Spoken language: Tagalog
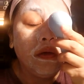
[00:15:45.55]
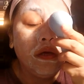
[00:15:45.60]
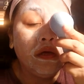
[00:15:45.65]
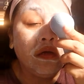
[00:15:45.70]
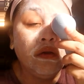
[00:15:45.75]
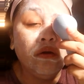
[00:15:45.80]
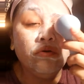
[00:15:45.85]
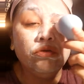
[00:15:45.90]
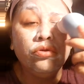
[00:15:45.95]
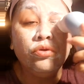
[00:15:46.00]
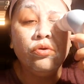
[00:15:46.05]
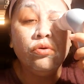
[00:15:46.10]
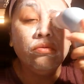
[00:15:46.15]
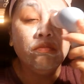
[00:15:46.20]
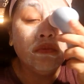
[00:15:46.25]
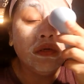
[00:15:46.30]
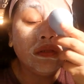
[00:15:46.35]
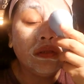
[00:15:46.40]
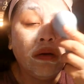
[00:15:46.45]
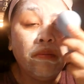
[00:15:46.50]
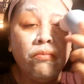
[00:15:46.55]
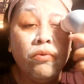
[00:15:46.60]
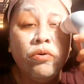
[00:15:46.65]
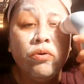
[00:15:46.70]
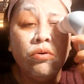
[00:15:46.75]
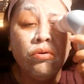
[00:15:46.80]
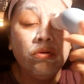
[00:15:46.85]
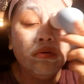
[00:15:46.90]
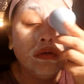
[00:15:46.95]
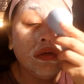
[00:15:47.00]
I-close nyo yung mata
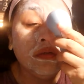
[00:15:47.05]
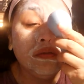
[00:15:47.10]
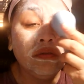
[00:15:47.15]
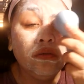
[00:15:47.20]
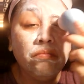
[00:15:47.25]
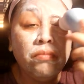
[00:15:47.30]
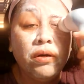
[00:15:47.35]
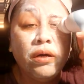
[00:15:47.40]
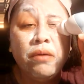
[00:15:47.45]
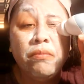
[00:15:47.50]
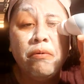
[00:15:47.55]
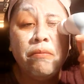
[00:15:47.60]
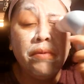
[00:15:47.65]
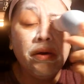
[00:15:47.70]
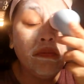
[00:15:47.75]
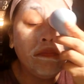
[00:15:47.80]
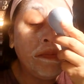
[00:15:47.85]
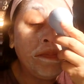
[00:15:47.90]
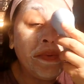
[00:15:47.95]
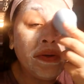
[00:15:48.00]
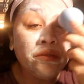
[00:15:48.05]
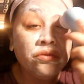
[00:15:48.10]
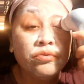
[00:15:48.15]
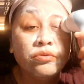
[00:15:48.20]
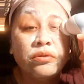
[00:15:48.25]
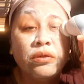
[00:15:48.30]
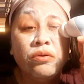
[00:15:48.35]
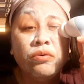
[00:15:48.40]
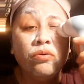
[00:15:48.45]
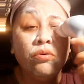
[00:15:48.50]
mo. Kasi baka mamaya papasok
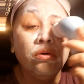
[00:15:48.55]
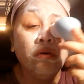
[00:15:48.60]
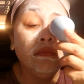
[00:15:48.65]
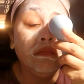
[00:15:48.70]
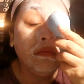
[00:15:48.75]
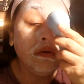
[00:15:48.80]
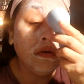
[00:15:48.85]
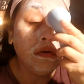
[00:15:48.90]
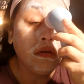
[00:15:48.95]
sa loob.